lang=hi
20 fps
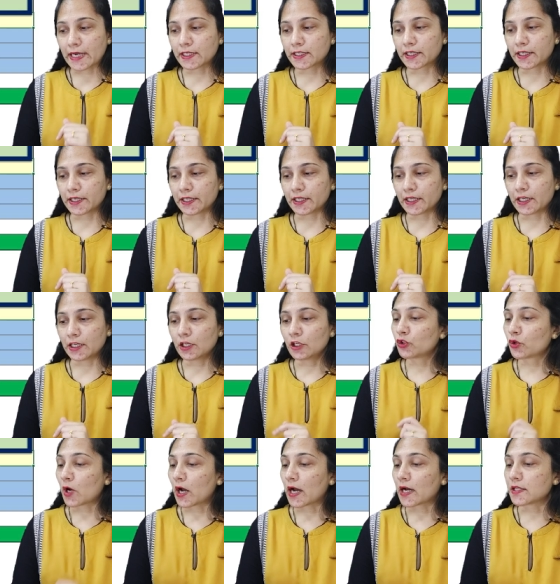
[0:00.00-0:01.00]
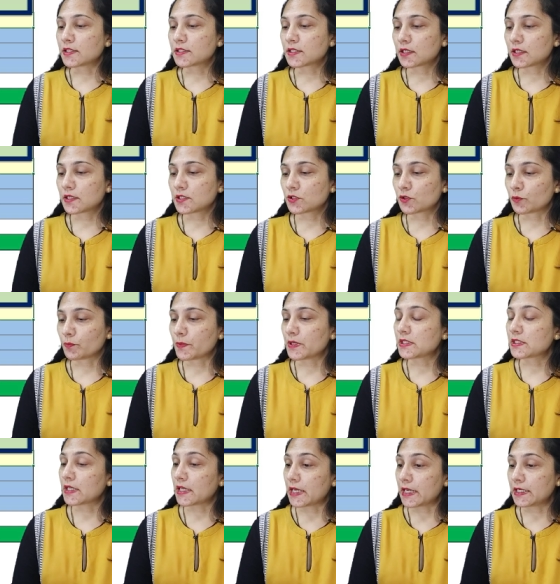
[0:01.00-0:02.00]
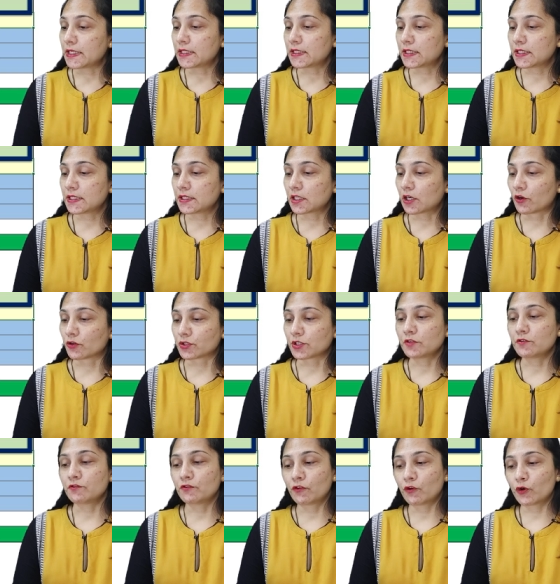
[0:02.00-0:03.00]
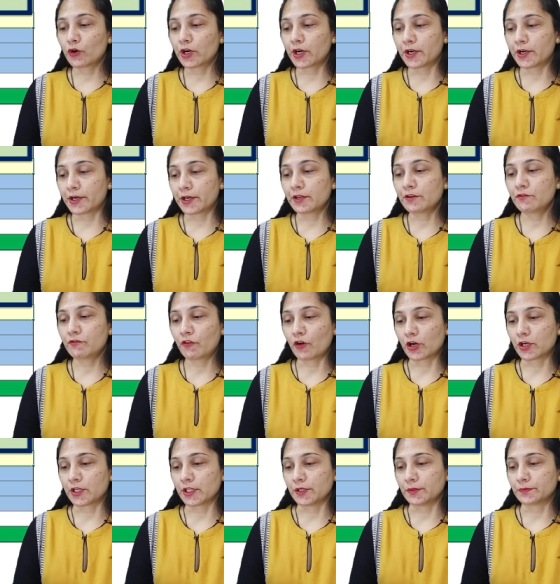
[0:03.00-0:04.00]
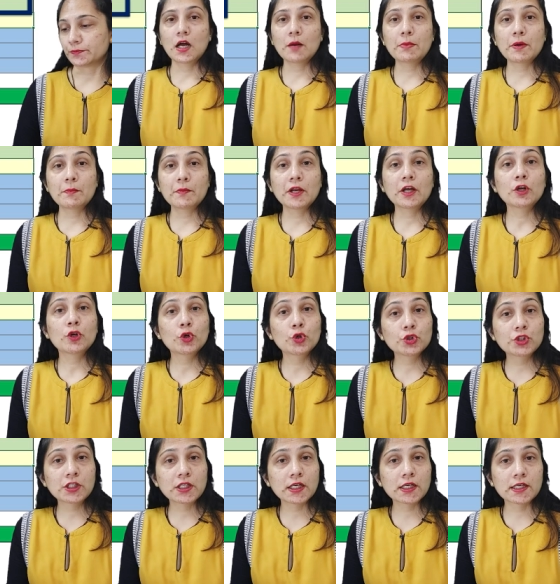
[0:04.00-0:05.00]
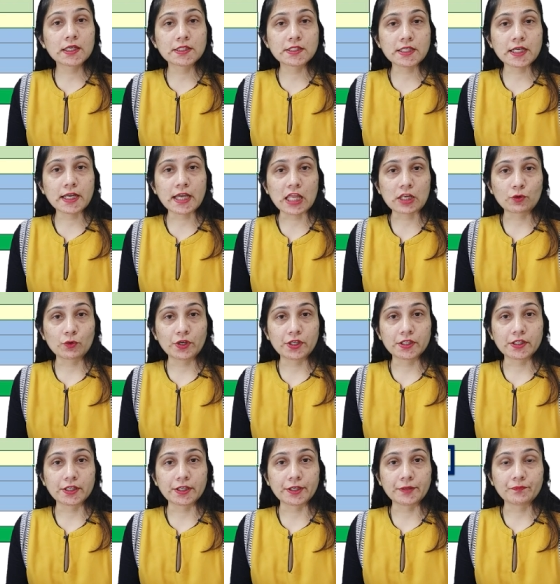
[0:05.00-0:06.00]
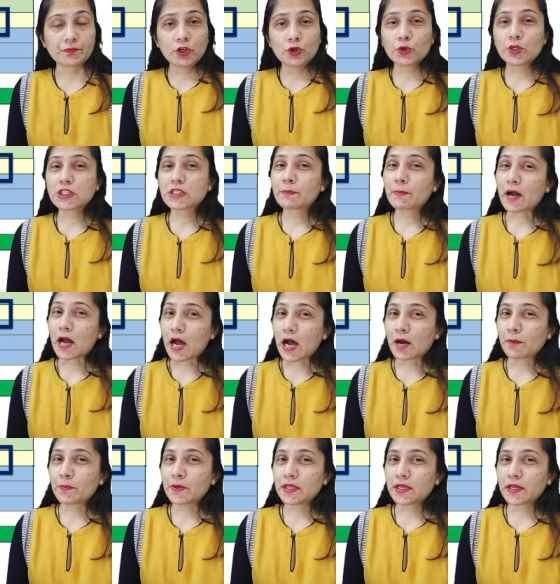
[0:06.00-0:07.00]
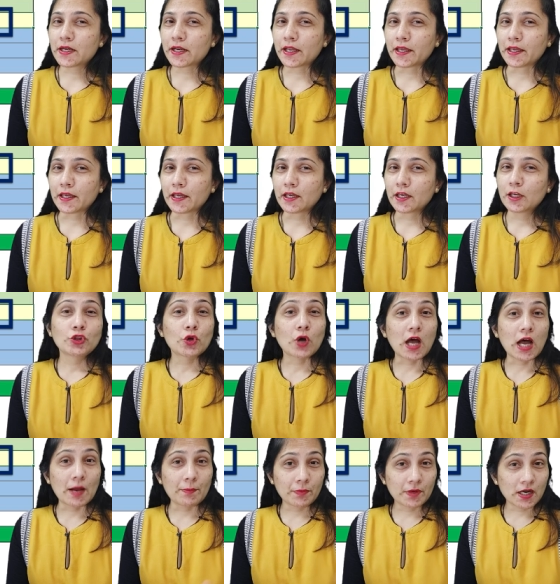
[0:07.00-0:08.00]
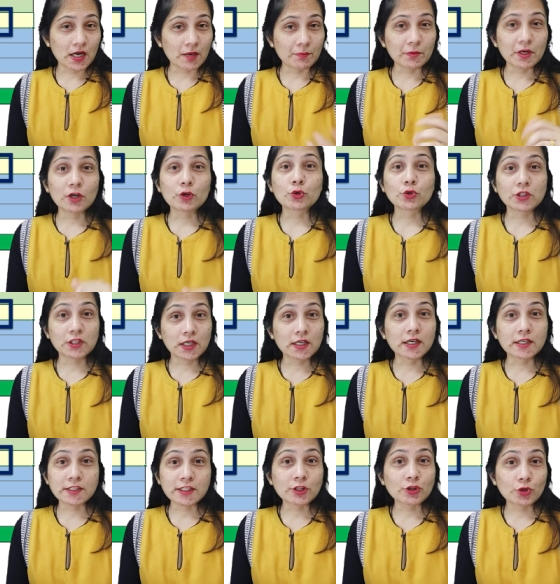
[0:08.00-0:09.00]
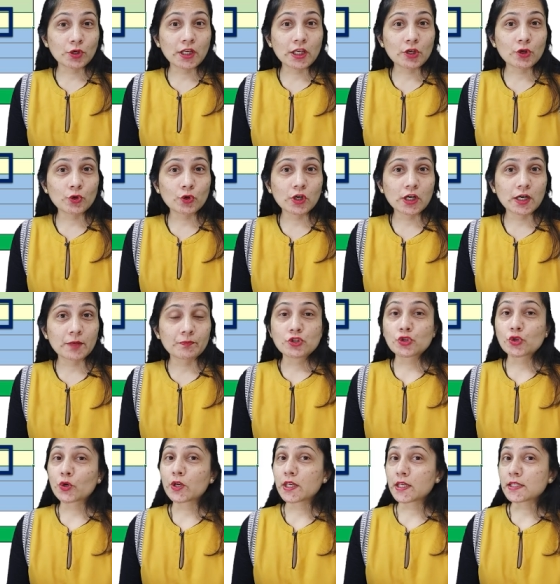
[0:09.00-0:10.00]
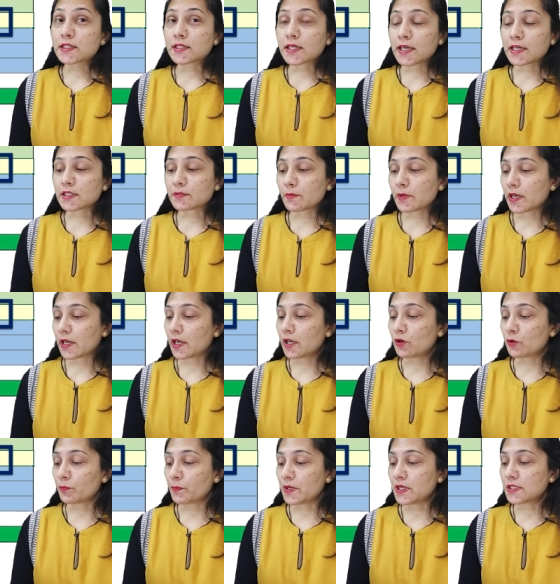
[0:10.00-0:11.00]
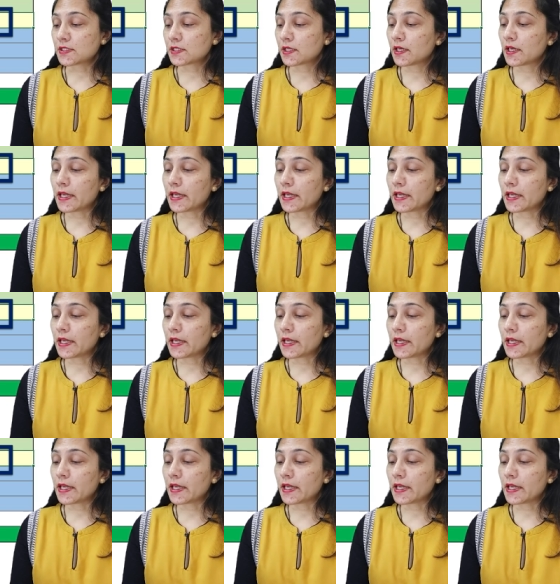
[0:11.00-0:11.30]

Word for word: एड करेंगे तो आंसर इज रुपीज एटी थ्री थाउजेंड फोर हंड्रेड एंड फोर्टी अब अपना खुद का खर्चा कैलकुलेट करें क्योंकि जब आप ही नहीं रहेंगे तो आपका अपना खुद का खर्चा तो नहीं होगा सो so, इस केस में है रुपीज